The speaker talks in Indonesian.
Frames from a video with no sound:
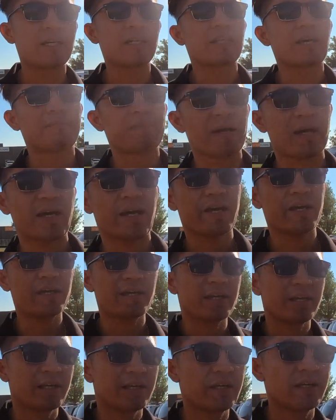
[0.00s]
kita
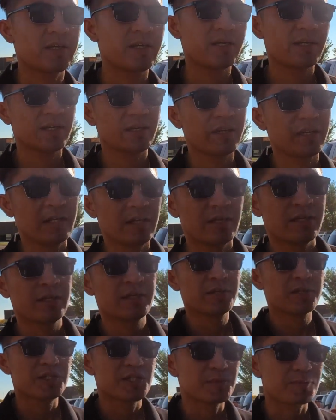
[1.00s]
pakai
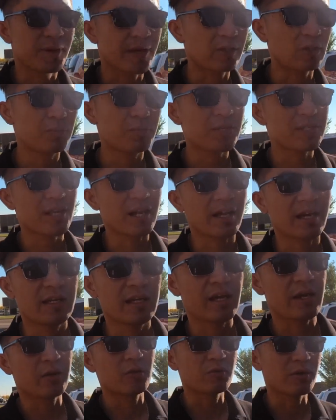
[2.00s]
sepatu
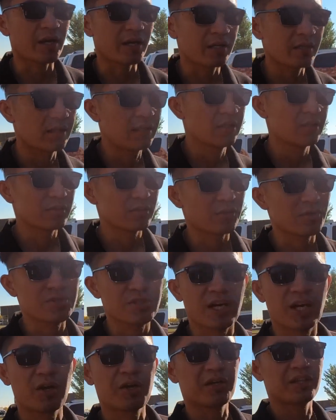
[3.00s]
misalkan dari luar
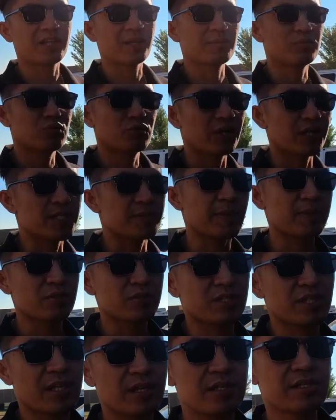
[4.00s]
terus kalau kita buka
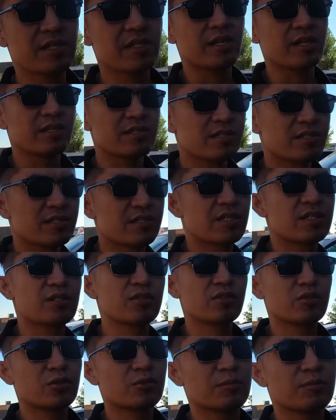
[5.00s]
sepatu kita di sini
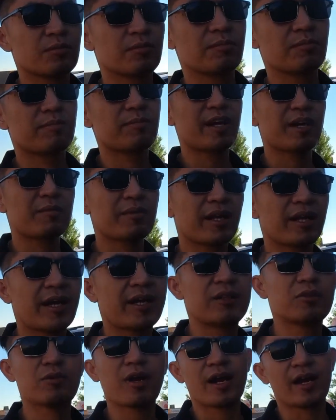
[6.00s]
cenderung bagi
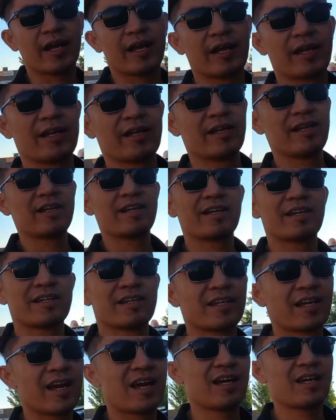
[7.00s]
mereka itu aneh
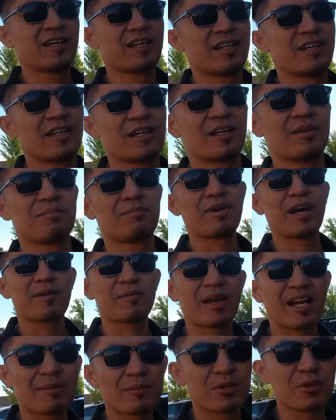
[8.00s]
ya
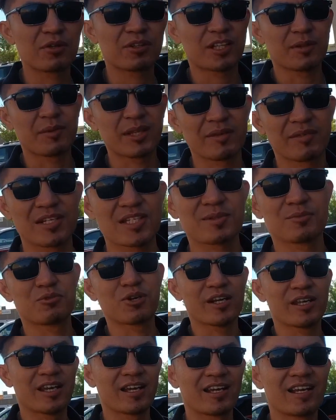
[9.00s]
bagaimana menurut teman-teman
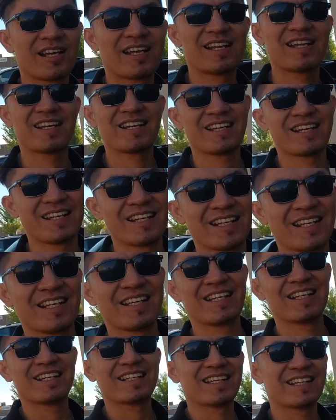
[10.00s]
semuanya
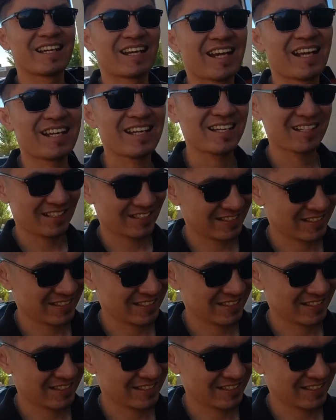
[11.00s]
ya kan